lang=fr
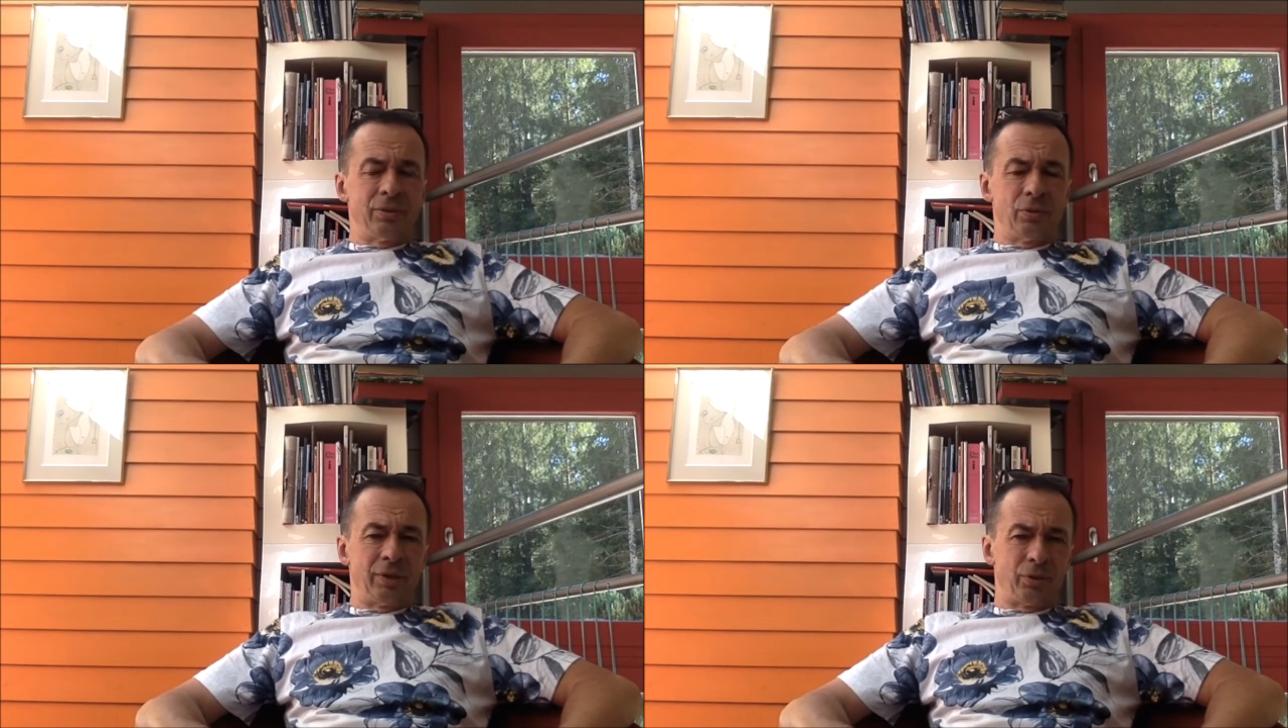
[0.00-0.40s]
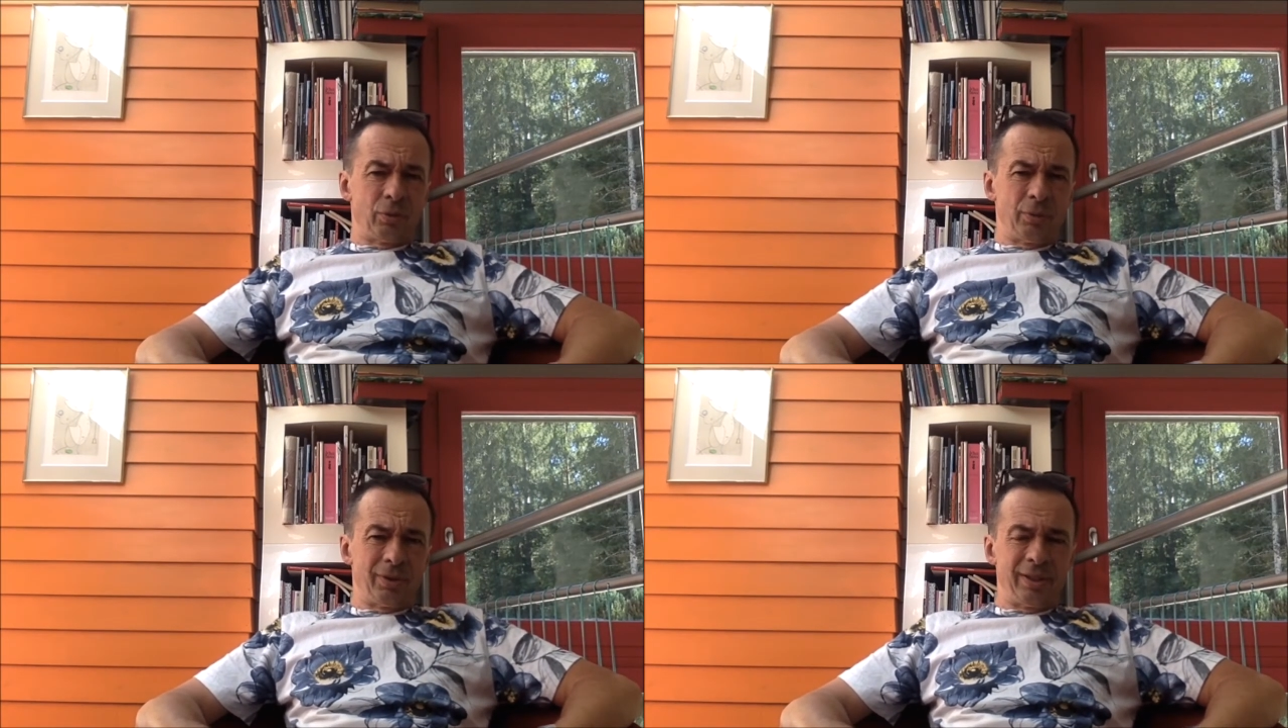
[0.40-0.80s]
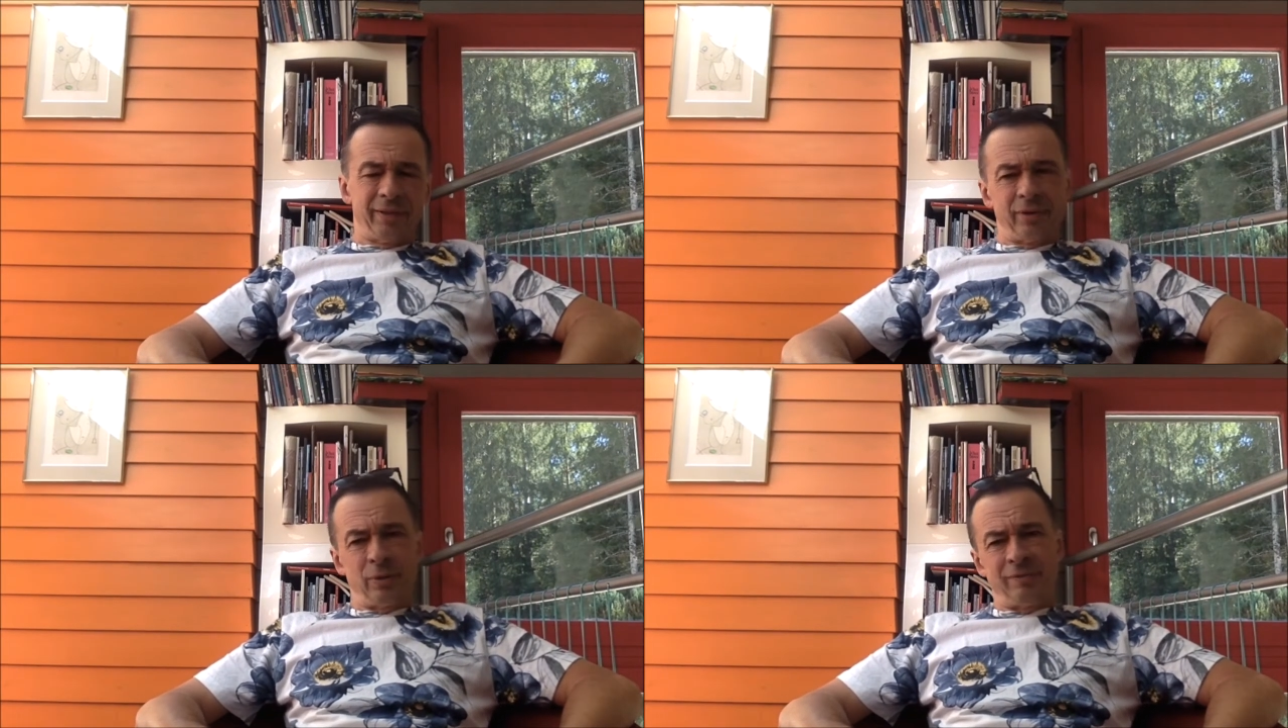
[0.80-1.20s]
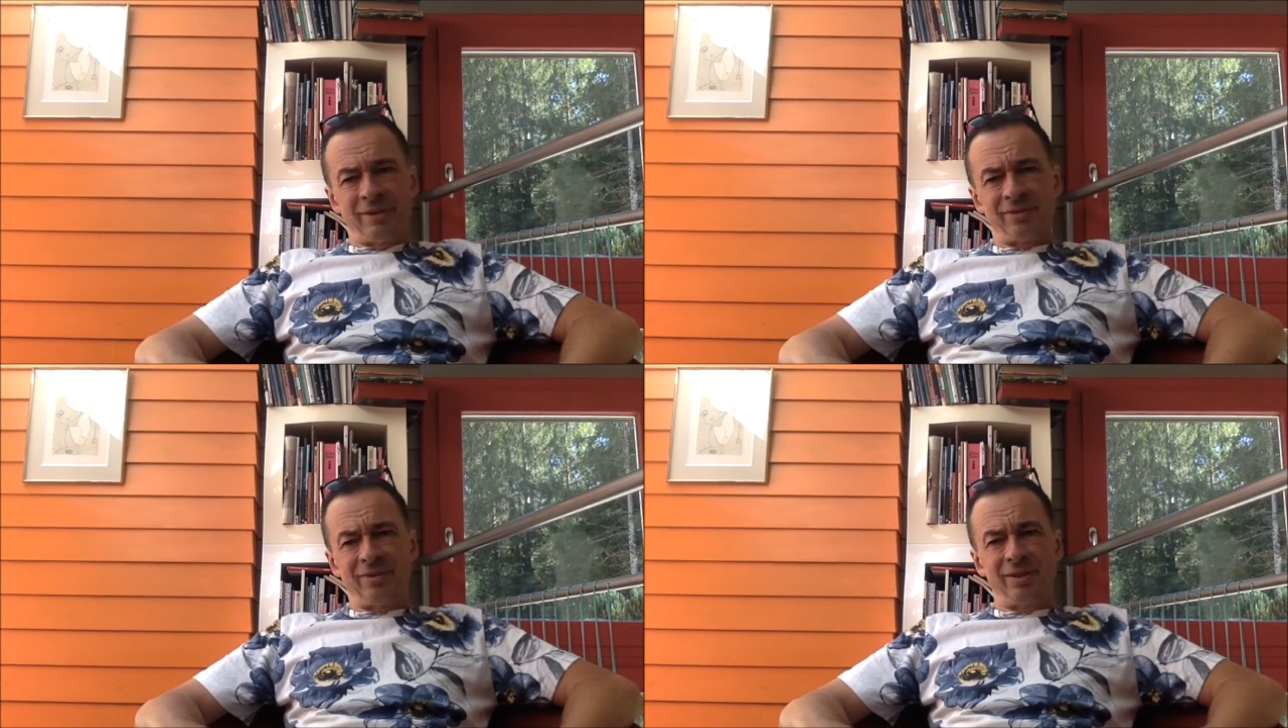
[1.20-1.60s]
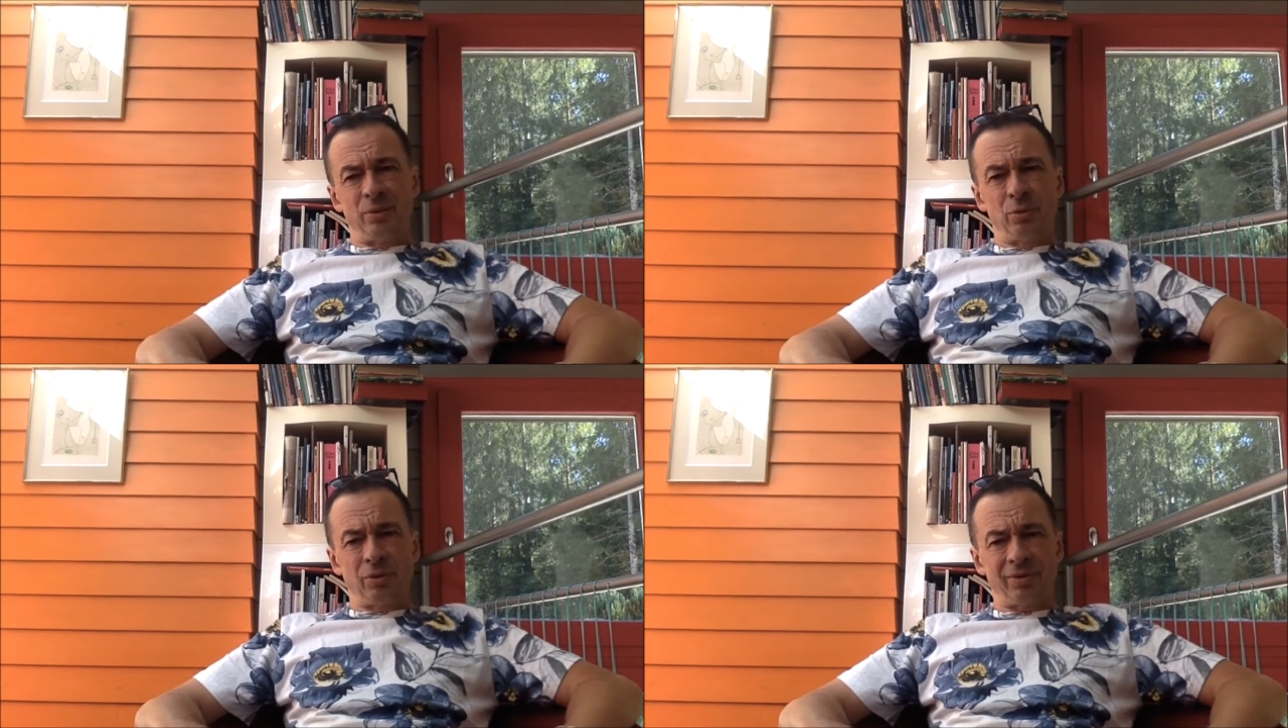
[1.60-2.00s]
de lettres modernes à l'université de
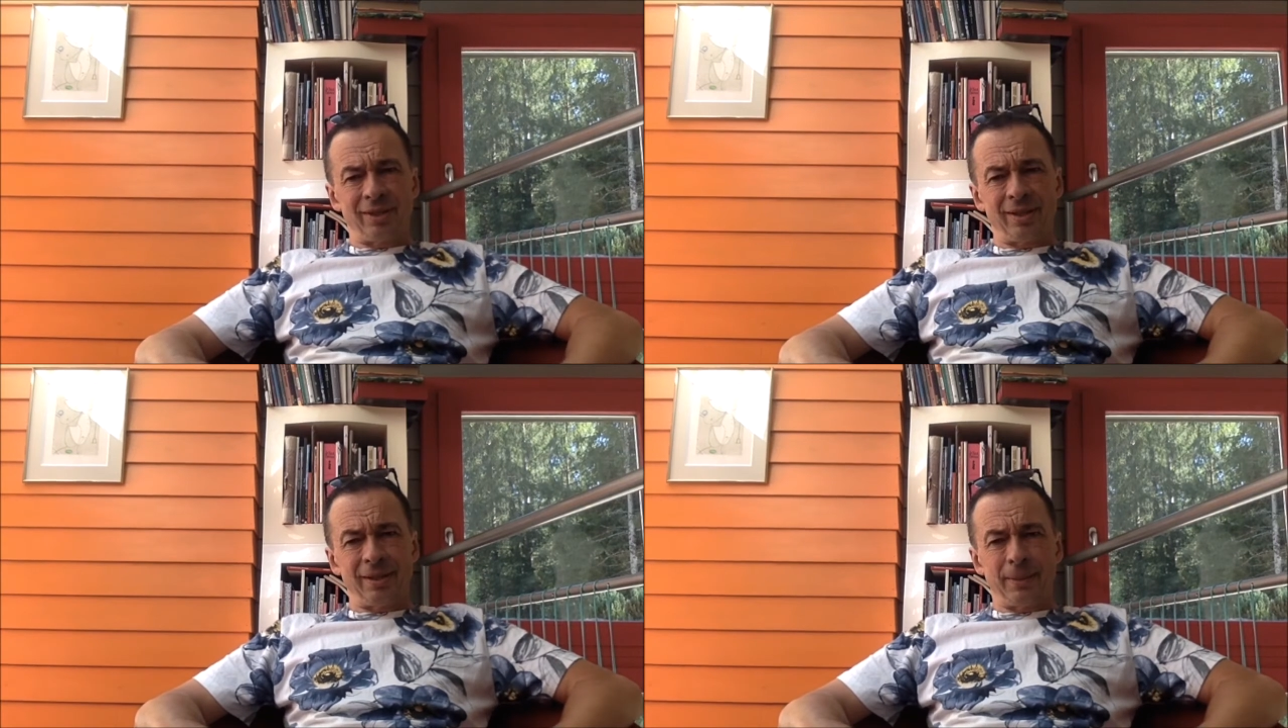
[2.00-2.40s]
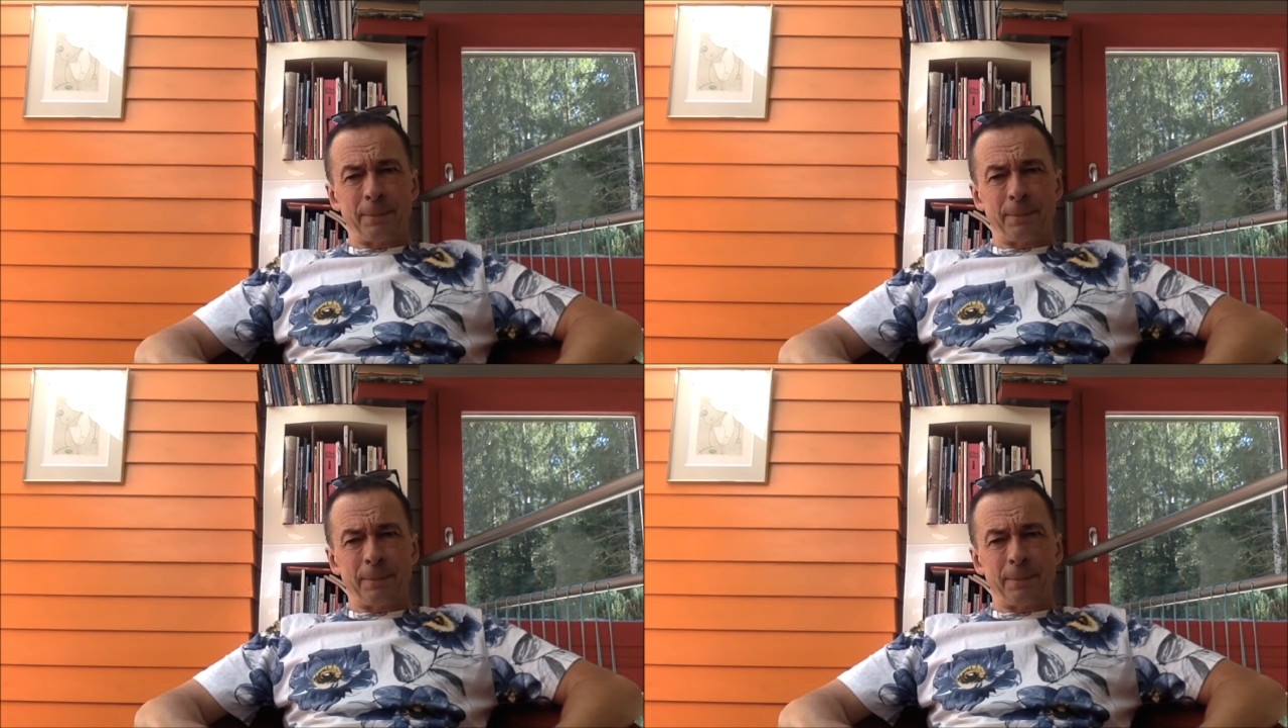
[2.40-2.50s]
Nanterre.